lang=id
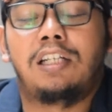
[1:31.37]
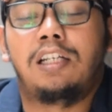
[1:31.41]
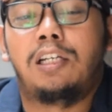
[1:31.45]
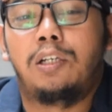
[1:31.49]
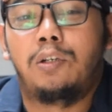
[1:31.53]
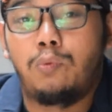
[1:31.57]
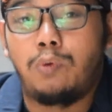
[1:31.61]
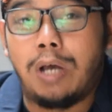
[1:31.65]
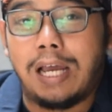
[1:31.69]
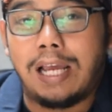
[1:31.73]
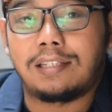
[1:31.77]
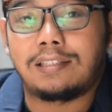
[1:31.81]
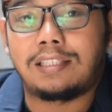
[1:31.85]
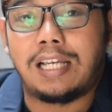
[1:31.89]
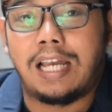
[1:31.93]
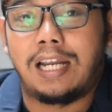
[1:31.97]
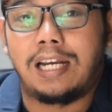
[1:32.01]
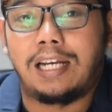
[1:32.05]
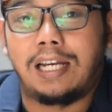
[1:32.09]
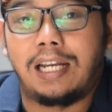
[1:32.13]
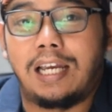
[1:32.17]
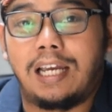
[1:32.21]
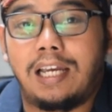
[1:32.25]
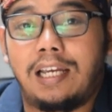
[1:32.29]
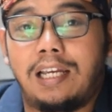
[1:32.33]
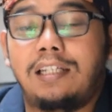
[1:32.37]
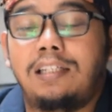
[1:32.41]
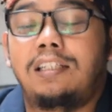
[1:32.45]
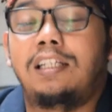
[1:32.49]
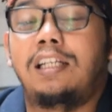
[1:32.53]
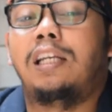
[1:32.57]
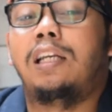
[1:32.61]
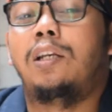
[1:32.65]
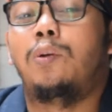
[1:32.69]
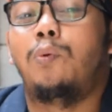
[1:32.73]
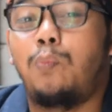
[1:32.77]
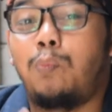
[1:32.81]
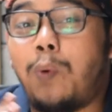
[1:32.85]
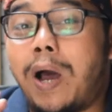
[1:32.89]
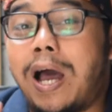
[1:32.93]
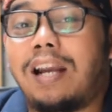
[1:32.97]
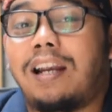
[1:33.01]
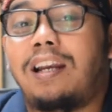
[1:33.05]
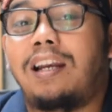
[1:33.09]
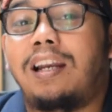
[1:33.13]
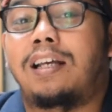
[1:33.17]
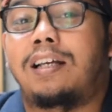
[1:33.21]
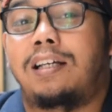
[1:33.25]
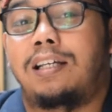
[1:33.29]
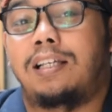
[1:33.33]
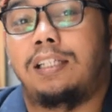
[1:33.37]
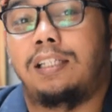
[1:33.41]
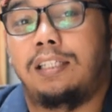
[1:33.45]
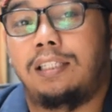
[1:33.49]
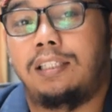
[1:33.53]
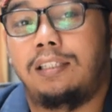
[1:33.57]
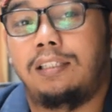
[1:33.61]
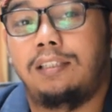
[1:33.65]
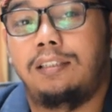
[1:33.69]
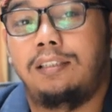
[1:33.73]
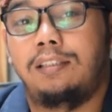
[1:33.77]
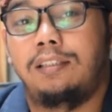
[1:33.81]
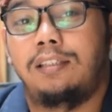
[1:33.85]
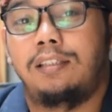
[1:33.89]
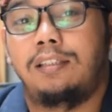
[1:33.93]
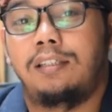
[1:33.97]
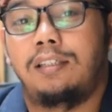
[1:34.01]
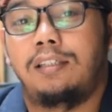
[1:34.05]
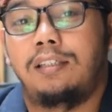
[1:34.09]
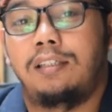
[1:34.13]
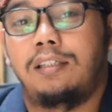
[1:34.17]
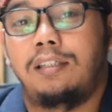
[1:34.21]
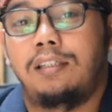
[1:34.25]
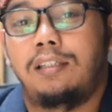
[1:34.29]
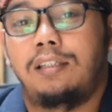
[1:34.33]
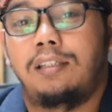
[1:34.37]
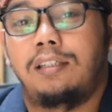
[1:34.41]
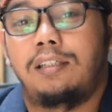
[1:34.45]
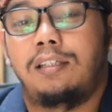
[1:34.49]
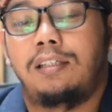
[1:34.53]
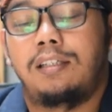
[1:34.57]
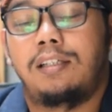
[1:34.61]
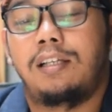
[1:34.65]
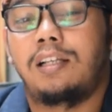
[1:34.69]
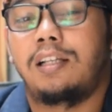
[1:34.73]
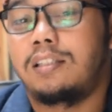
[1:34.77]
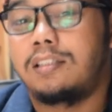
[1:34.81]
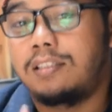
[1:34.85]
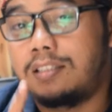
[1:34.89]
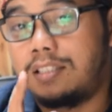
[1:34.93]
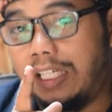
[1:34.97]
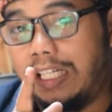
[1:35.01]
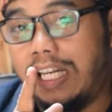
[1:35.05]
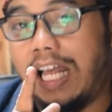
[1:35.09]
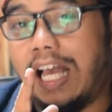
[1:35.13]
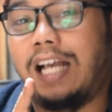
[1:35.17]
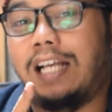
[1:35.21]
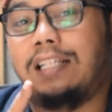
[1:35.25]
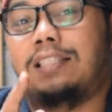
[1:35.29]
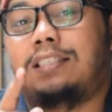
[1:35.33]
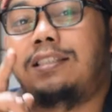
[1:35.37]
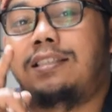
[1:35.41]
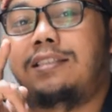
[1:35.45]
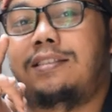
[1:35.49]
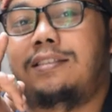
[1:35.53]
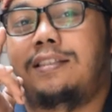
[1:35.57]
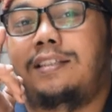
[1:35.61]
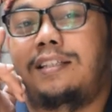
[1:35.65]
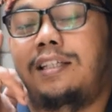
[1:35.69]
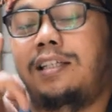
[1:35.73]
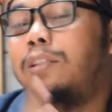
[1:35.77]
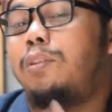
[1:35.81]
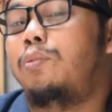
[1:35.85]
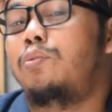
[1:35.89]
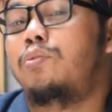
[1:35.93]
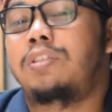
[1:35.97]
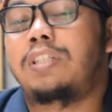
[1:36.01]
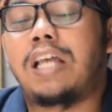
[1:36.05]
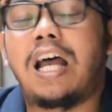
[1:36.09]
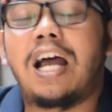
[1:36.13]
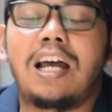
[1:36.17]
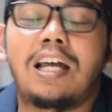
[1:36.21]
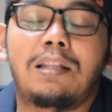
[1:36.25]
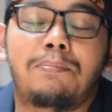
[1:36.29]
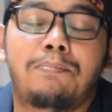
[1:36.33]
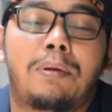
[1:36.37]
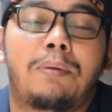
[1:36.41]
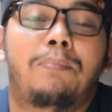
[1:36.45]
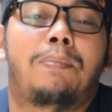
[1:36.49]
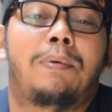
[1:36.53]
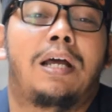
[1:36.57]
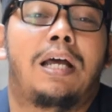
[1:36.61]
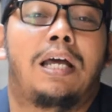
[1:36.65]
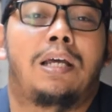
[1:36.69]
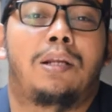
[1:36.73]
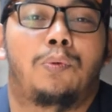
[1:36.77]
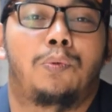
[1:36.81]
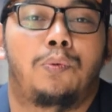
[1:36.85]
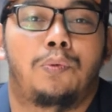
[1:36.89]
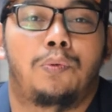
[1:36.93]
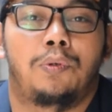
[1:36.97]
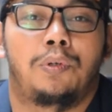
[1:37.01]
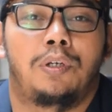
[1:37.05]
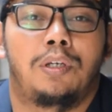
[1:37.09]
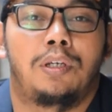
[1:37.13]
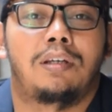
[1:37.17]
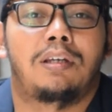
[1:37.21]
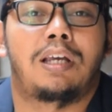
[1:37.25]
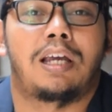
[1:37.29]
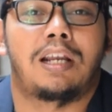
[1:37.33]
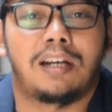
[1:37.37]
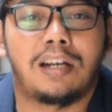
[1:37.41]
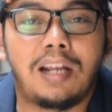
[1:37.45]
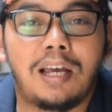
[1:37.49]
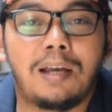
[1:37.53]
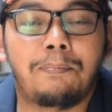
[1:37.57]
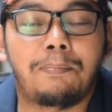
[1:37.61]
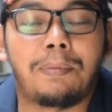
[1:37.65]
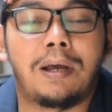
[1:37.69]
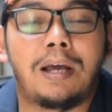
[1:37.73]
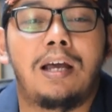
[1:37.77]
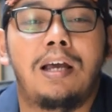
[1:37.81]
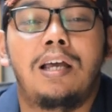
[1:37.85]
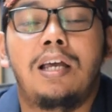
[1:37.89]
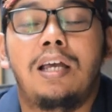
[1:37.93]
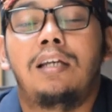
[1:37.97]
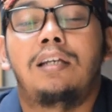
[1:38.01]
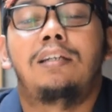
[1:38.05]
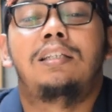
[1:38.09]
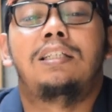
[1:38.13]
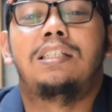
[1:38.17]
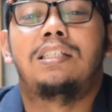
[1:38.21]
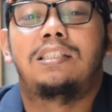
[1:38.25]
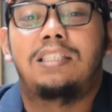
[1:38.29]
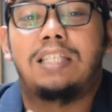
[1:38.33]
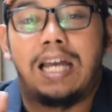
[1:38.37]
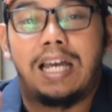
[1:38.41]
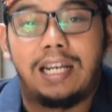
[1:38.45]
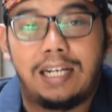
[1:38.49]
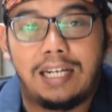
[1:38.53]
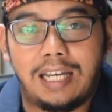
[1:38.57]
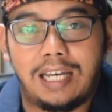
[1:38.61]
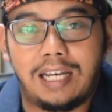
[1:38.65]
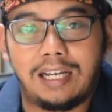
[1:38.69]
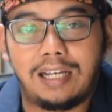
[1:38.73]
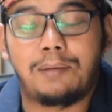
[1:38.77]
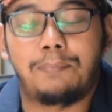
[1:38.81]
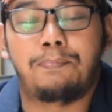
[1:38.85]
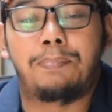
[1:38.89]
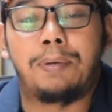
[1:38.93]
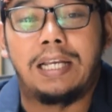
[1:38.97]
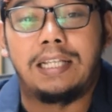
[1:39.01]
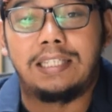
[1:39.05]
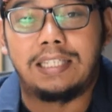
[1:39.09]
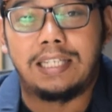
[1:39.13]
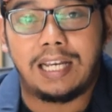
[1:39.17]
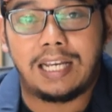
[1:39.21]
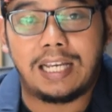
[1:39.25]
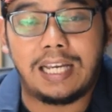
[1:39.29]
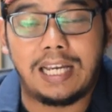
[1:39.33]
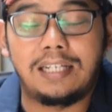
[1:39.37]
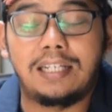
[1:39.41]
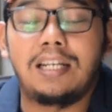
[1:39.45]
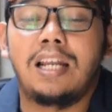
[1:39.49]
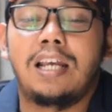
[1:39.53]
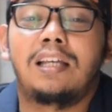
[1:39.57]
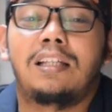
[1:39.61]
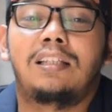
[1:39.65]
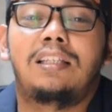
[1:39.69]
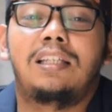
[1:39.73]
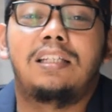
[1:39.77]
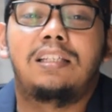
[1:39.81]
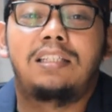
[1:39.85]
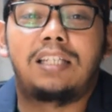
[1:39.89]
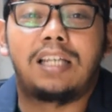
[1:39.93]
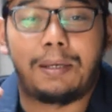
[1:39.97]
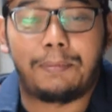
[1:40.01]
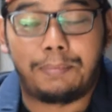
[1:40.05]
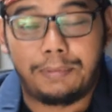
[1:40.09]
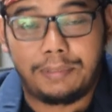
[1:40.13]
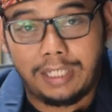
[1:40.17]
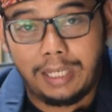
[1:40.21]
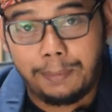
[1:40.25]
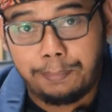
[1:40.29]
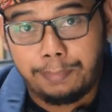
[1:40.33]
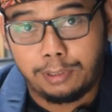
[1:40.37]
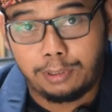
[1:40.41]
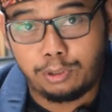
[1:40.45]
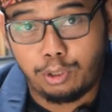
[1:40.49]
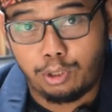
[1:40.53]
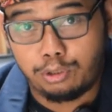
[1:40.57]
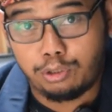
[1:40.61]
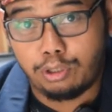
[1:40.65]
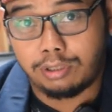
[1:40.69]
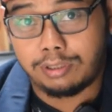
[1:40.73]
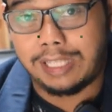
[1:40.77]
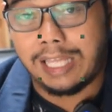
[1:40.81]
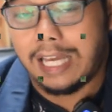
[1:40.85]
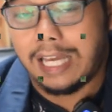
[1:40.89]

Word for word: di luar sana, di luar negeri, jelas itu sangat berpengaruh. Karena apa? Di sana kebanyakan tidak bisa bercocok